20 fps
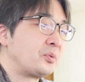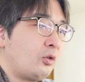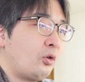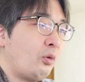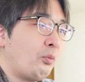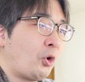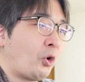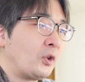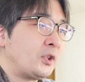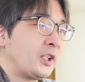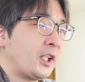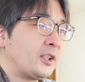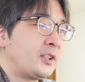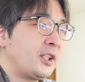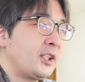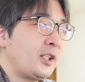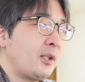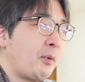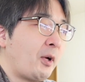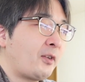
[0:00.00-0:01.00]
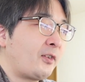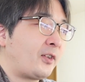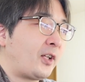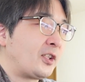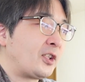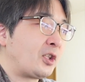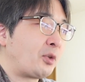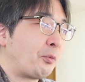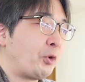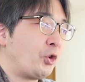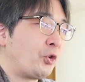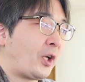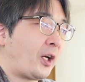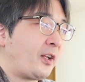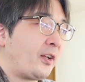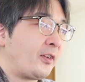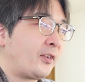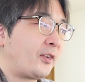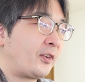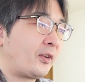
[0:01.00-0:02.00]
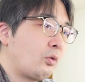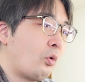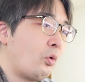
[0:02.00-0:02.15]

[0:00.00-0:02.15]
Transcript: どうもこんにちは。GTMAX ガジェット V 豊です。